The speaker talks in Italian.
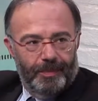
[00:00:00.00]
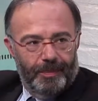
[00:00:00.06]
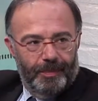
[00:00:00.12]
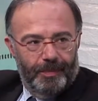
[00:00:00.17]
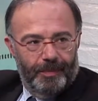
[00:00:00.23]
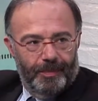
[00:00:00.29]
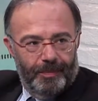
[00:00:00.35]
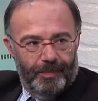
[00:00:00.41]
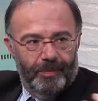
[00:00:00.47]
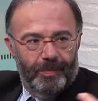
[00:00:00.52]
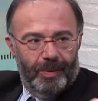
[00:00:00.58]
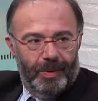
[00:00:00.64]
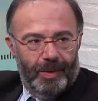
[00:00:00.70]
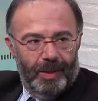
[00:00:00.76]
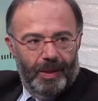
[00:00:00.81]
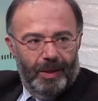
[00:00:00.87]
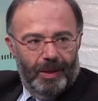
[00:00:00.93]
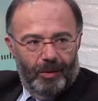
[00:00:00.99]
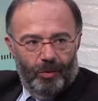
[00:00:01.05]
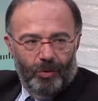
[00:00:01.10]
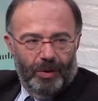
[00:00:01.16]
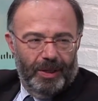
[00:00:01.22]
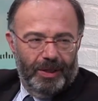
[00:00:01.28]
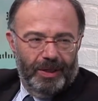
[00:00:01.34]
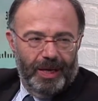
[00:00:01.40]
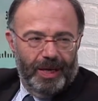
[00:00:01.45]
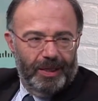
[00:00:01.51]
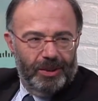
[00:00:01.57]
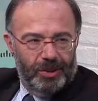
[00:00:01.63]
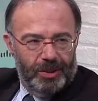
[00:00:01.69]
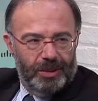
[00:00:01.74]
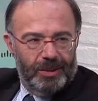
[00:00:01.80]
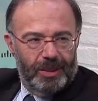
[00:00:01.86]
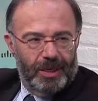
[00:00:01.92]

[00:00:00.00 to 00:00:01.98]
riesco a quell'ora lì. 1.10.